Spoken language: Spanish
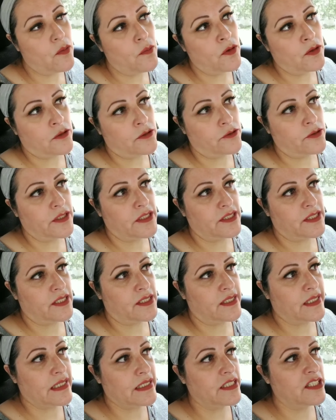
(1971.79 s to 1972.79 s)
como los otros ya
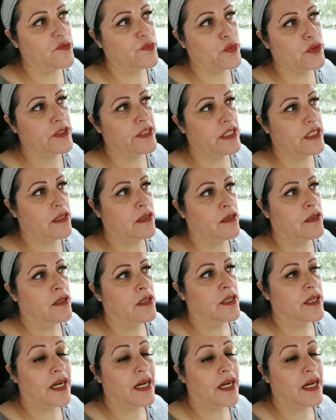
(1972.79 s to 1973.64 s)
están grandes, pues ya